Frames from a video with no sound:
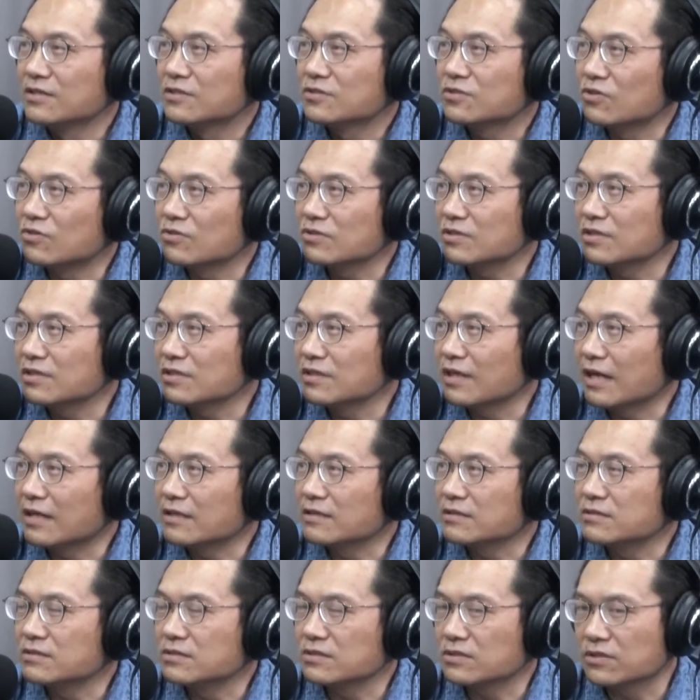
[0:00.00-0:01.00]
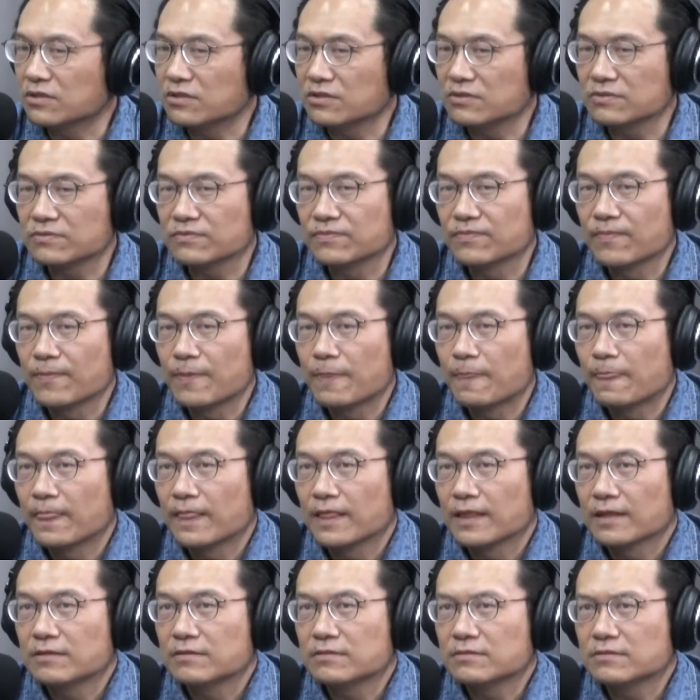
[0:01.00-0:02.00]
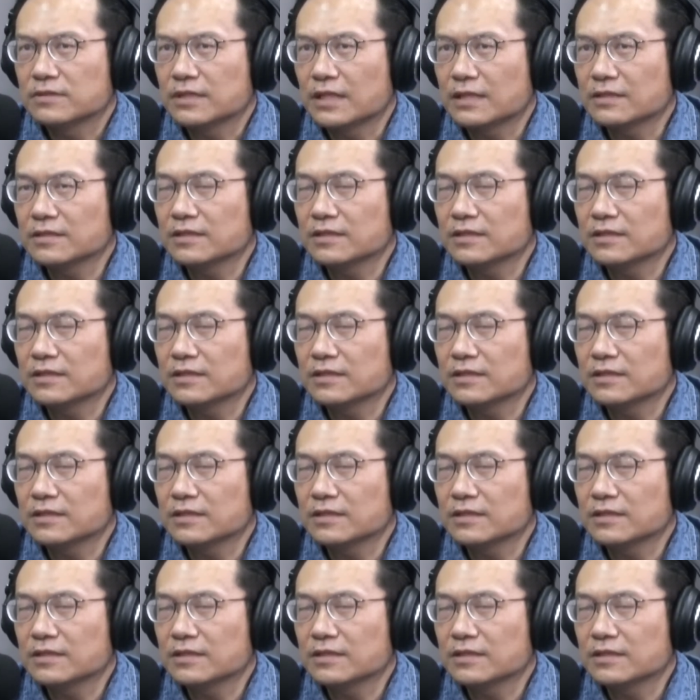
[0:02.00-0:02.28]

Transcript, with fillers: 唱哥来的是讲，咱